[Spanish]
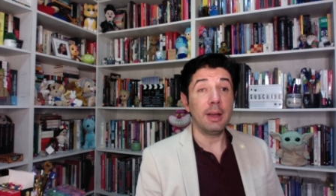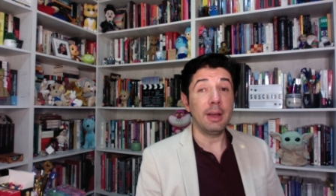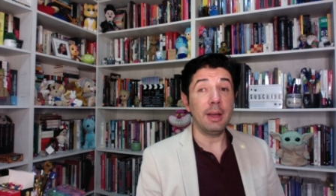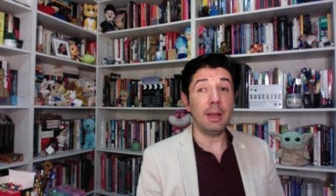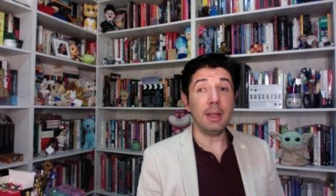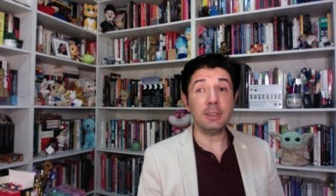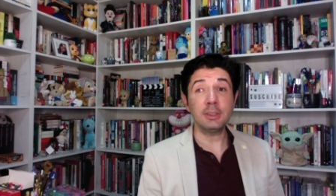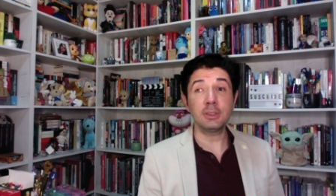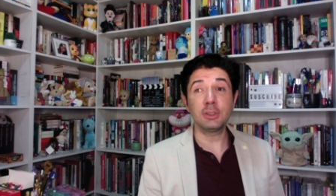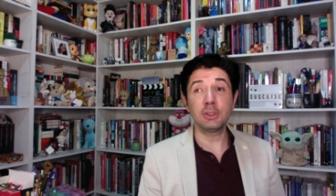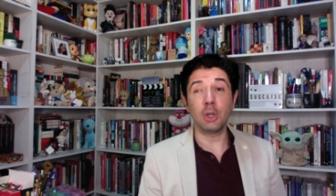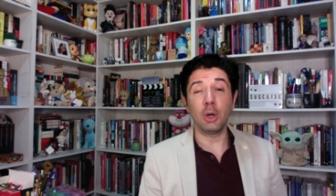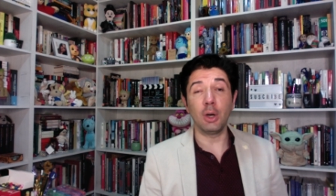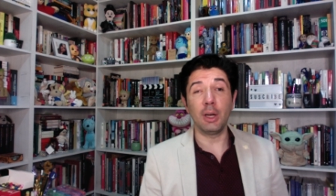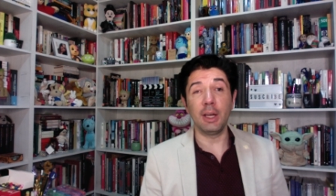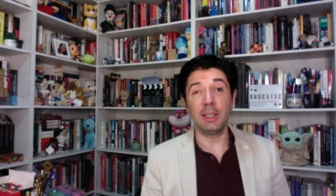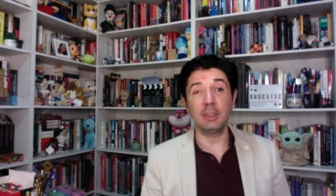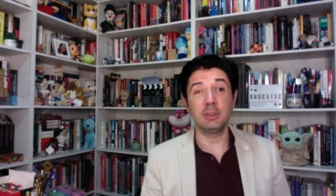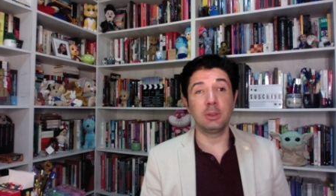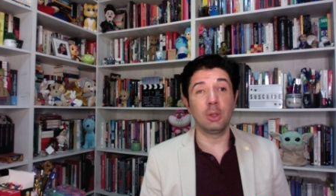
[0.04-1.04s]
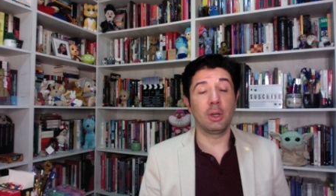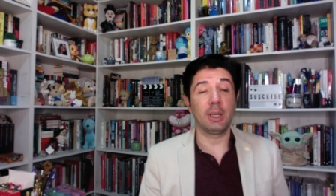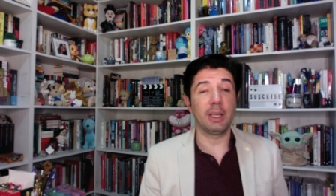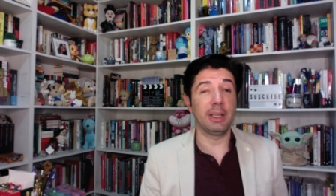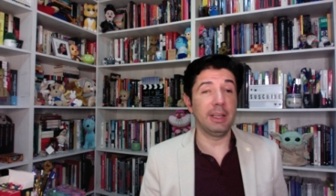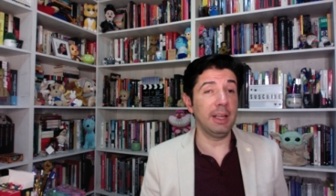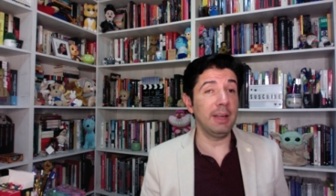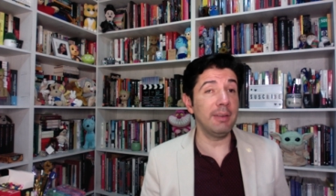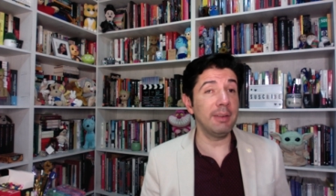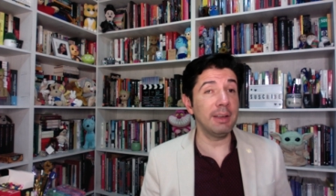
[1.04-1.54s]
Esto es lo
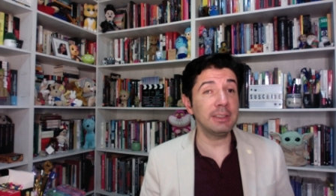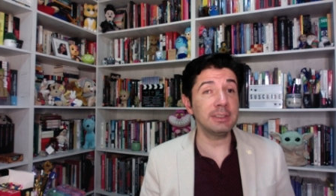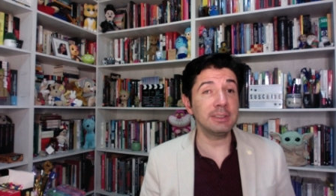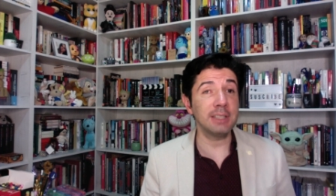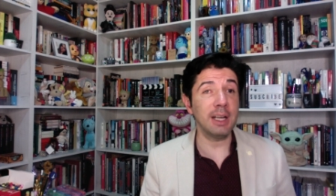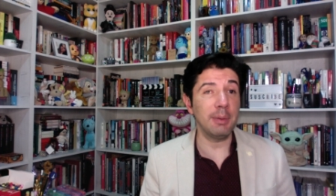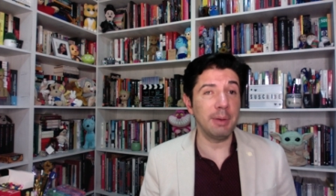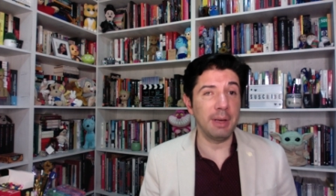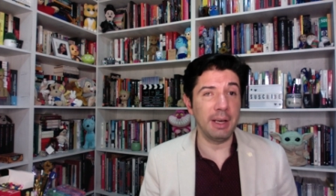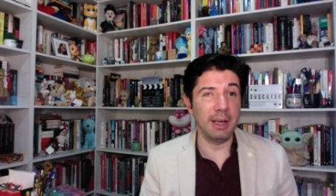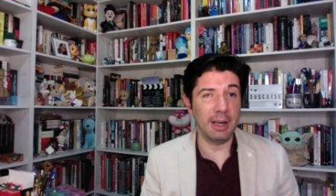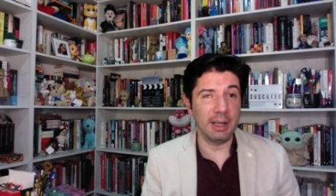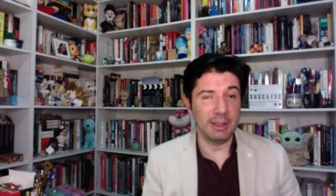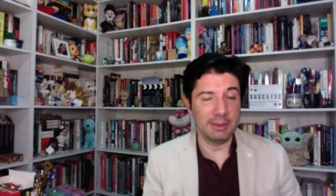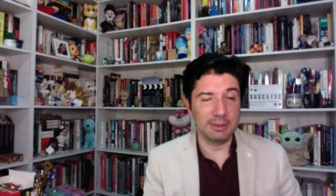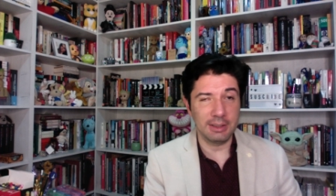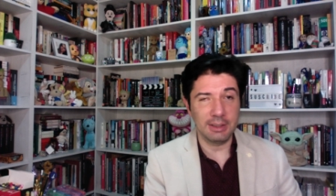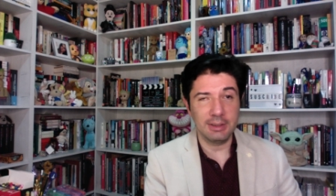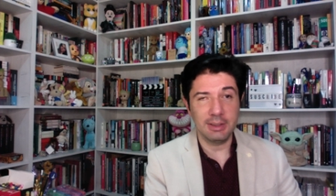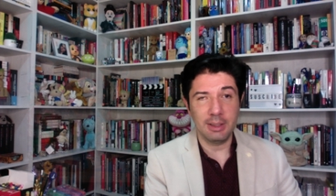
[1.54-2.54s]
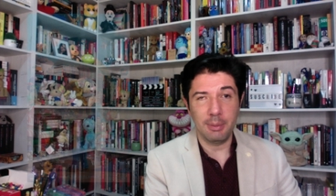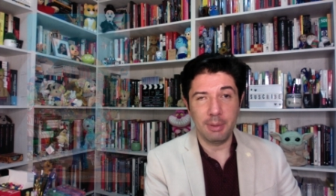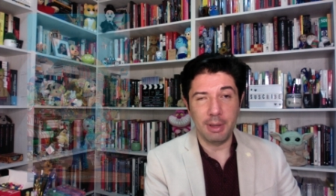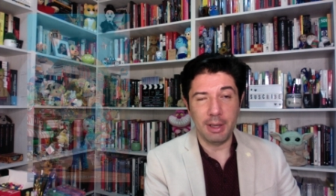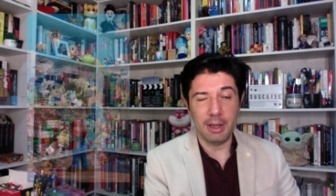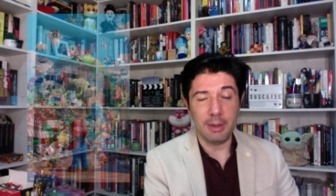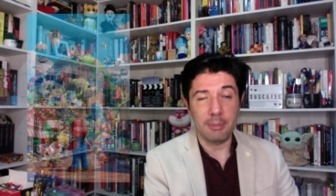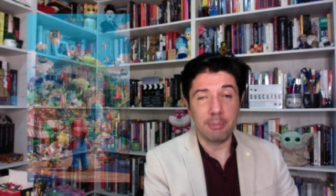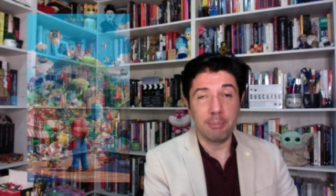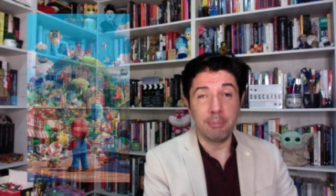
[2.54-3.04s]
que debes saber antes de
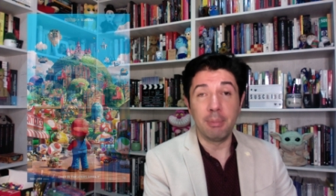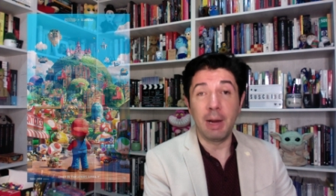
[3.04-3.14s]
ver